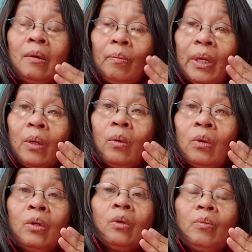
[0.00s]
Pero
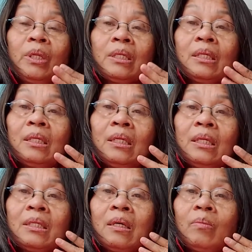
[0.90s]
kung minsan
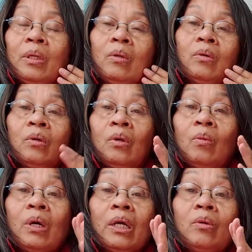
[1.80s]
sinasabi ko,
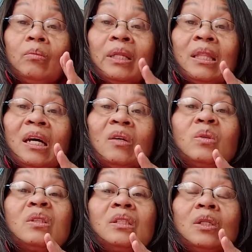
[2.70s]
huwag kayong
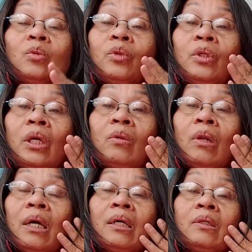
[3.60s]
matakot, ito'y ano
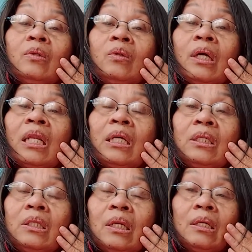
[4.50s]
lang, yung
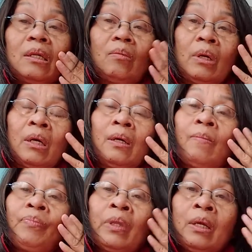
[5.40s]
allergy lang ng mga,
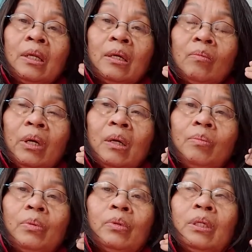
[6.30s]
ng mga
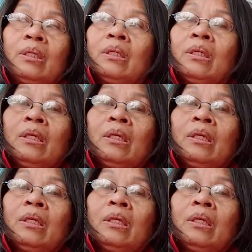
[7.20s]
pollen.